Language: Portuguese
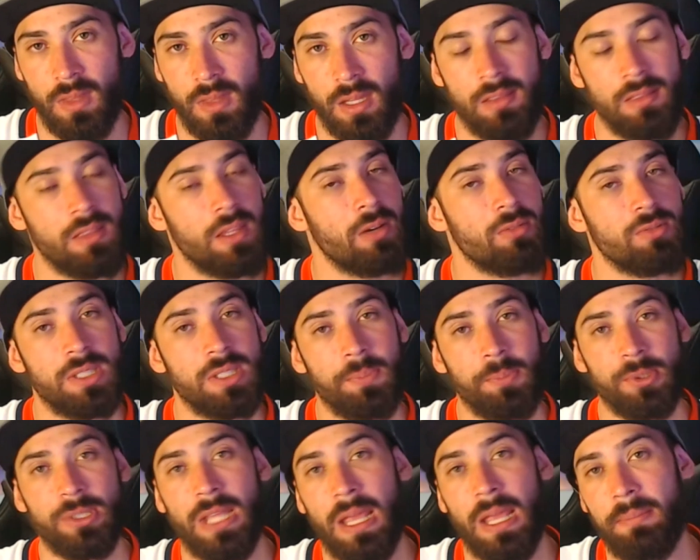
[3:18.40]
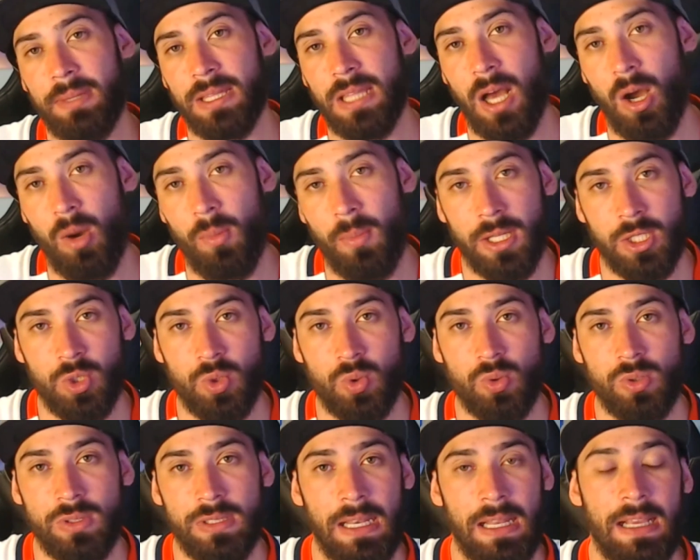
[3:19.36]
Então se puder me dar uma
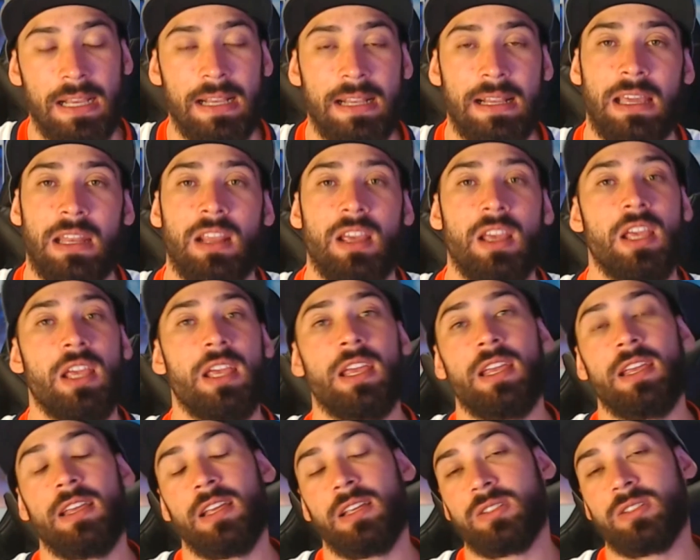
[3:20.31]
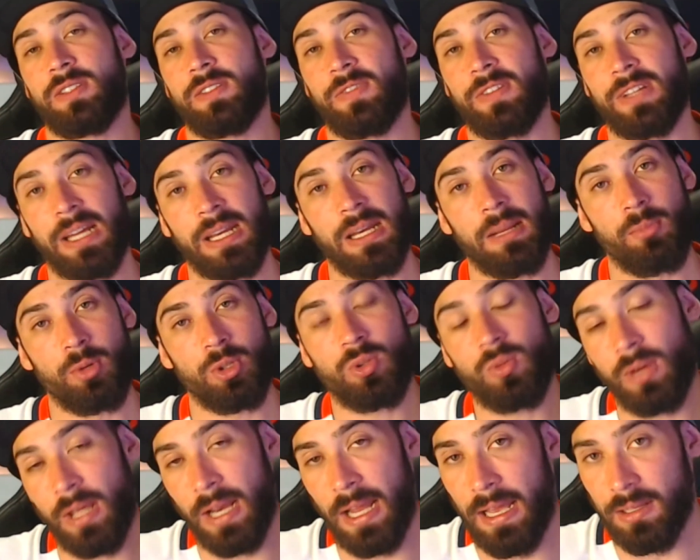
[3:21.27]
ajuda lá, cara, eu ficaria muito
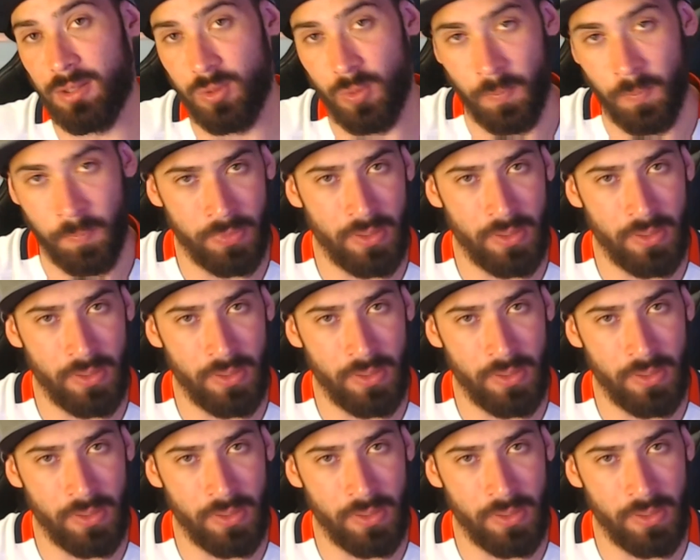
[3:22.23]
grato.